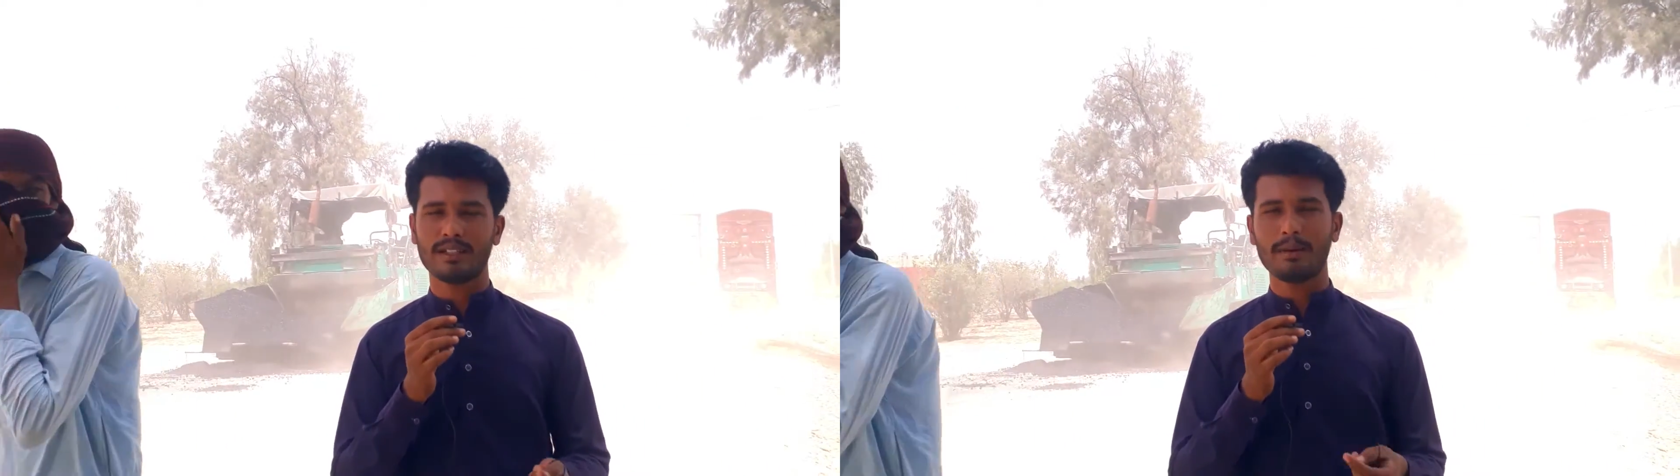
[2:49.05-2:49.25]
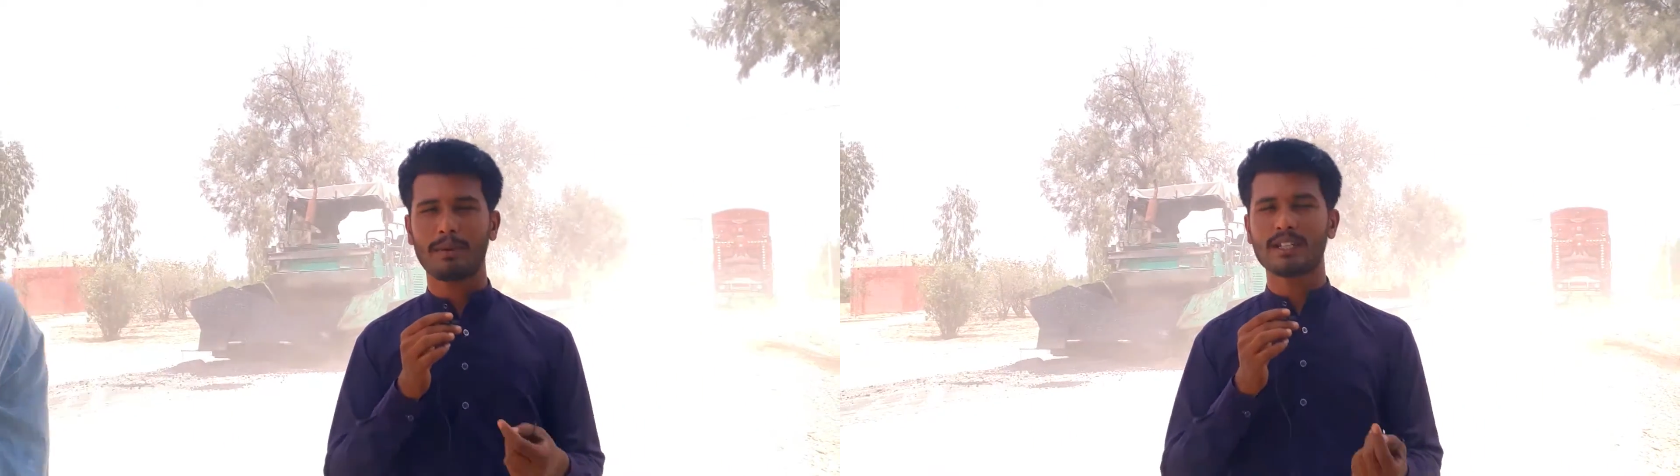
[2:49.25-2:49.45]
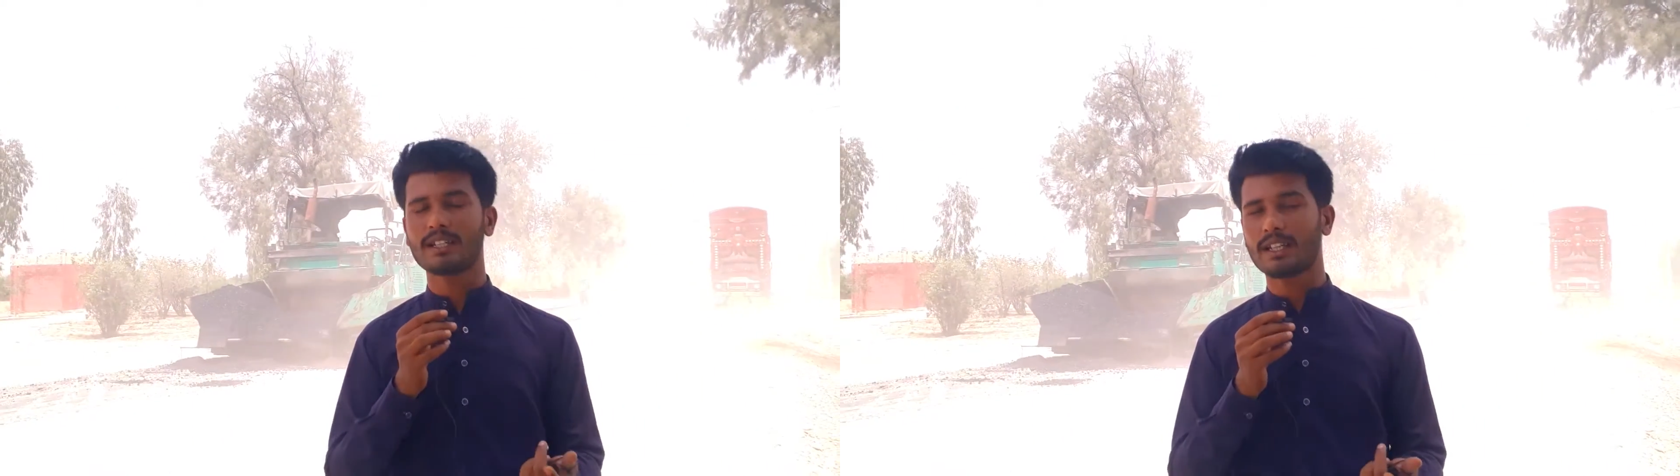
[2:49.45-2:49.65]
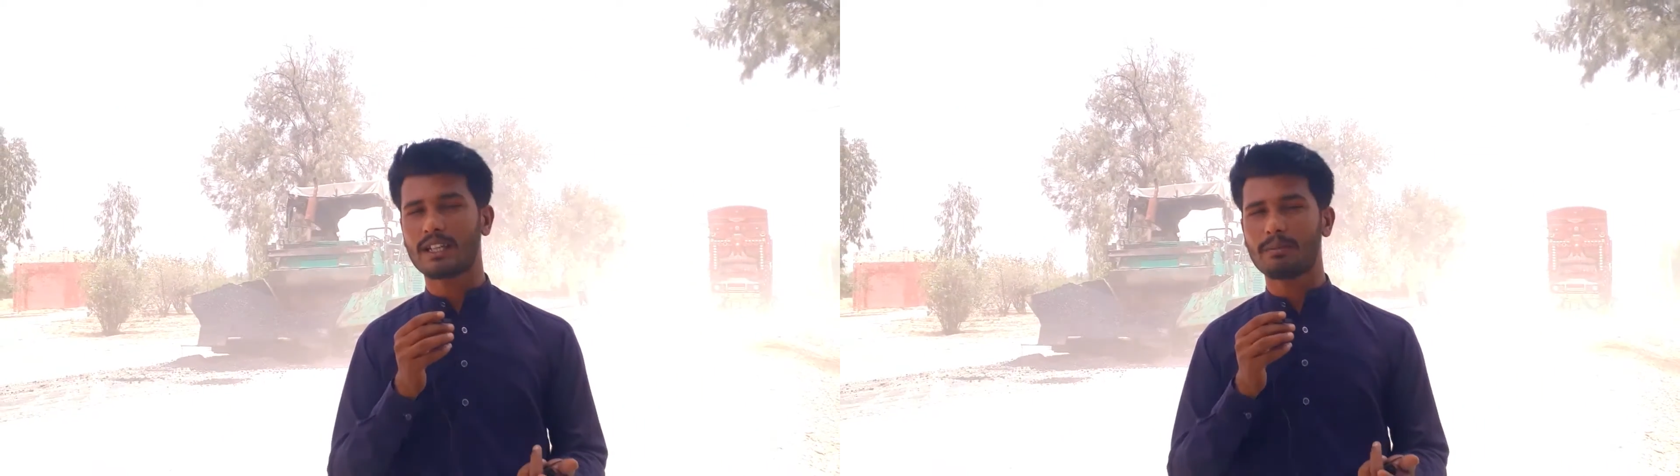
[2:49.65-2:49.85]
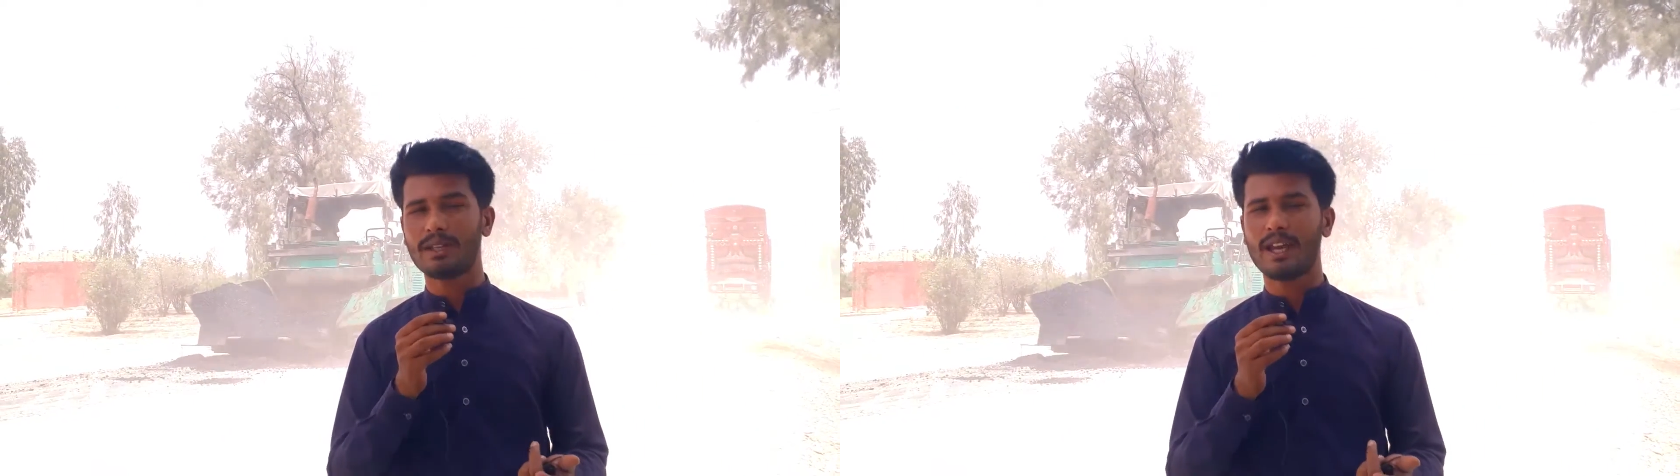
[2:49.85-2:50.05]
ये बजट की
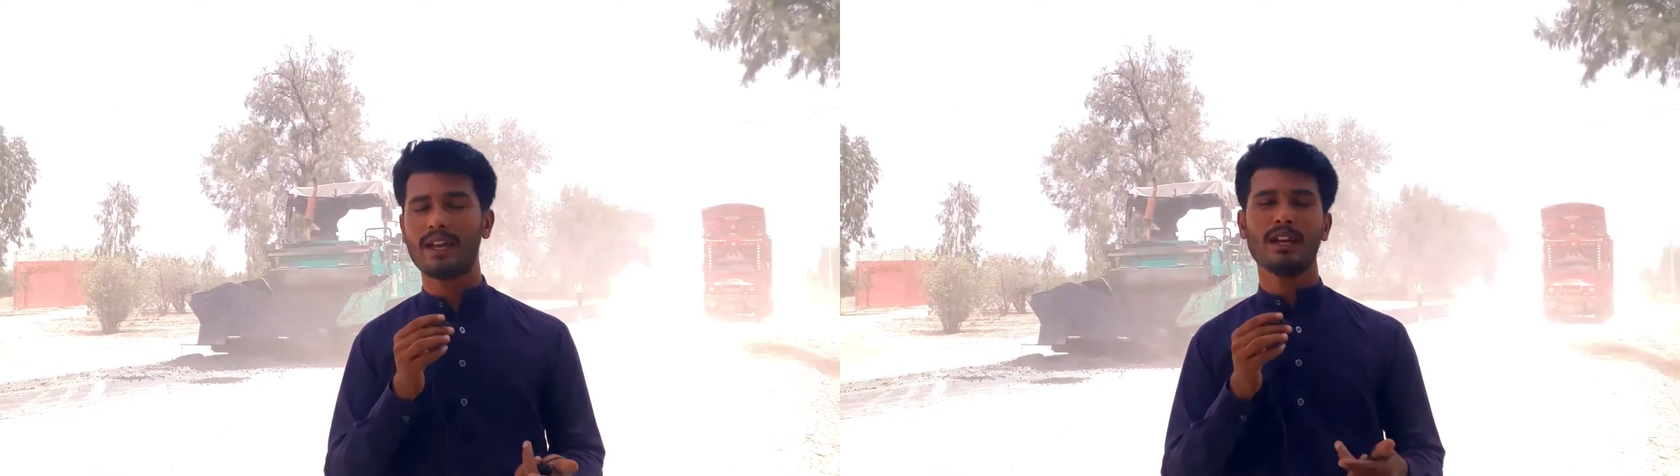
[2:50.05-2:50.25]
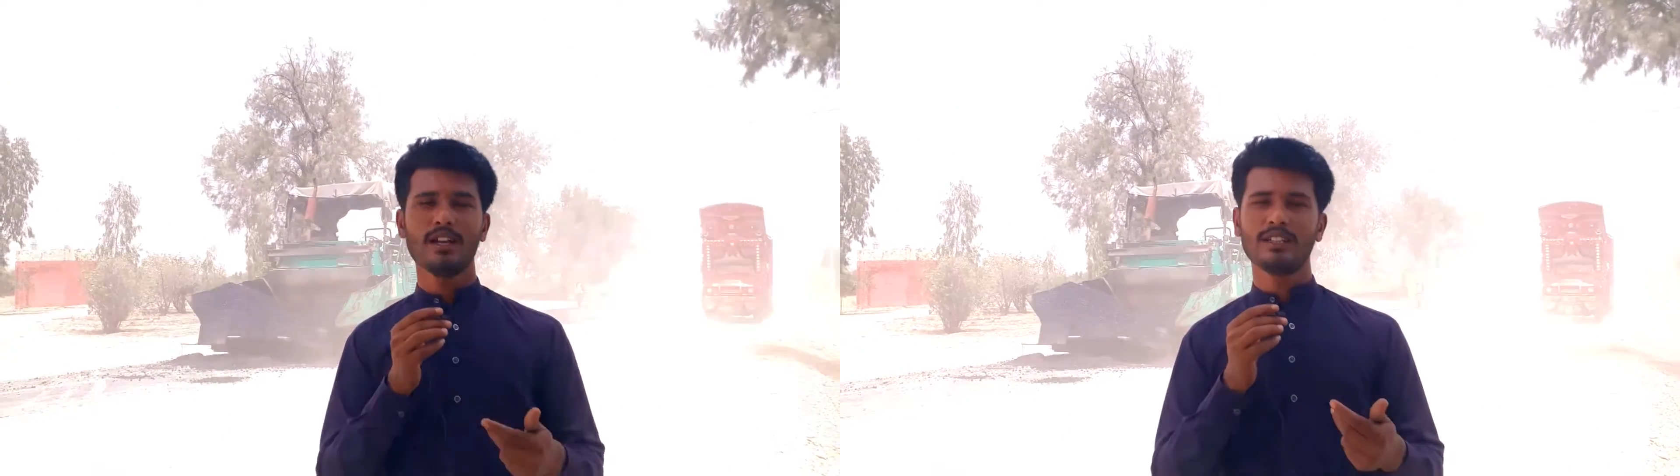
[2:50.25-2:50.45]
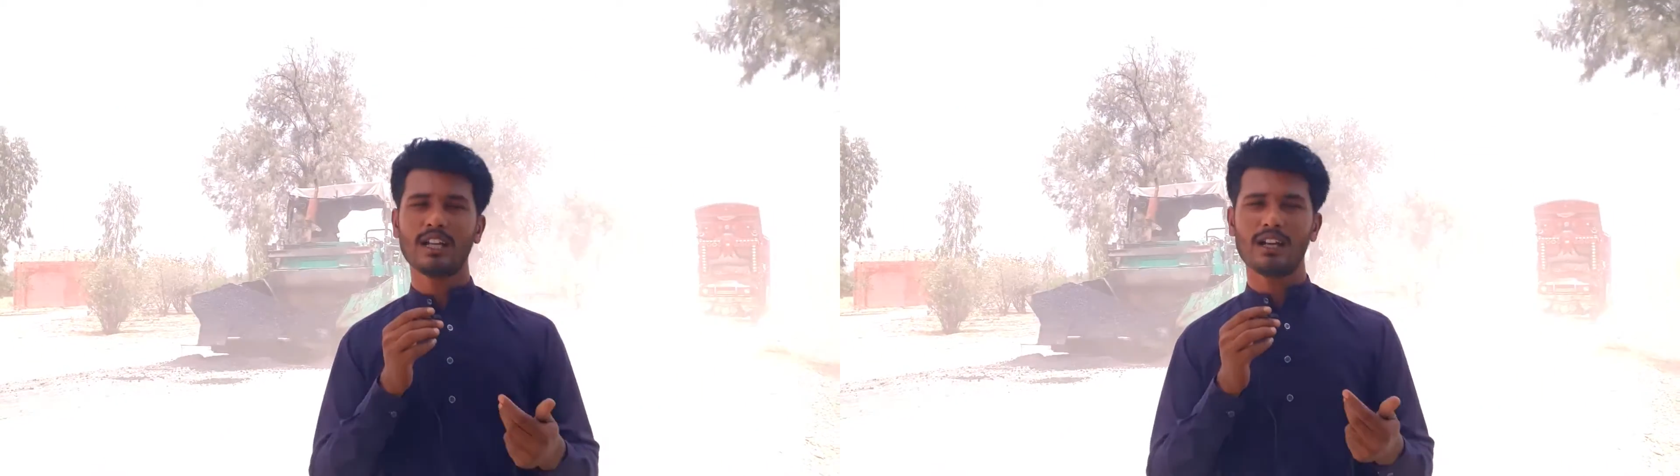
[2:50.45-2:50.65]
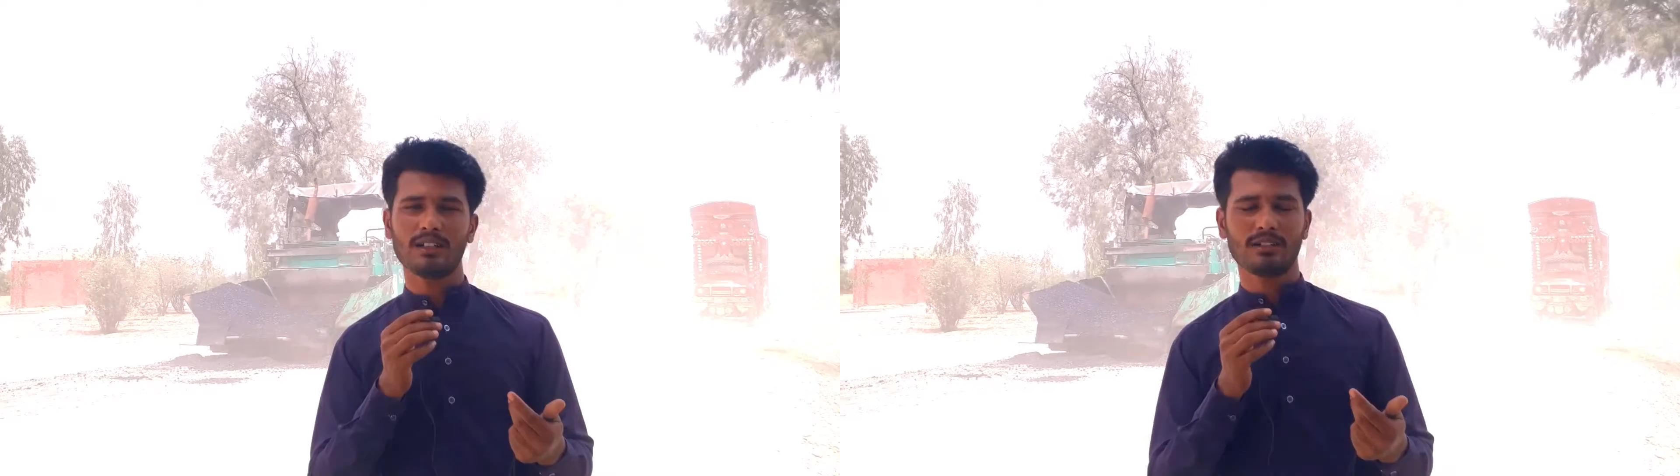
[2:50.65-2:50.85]
कमी है या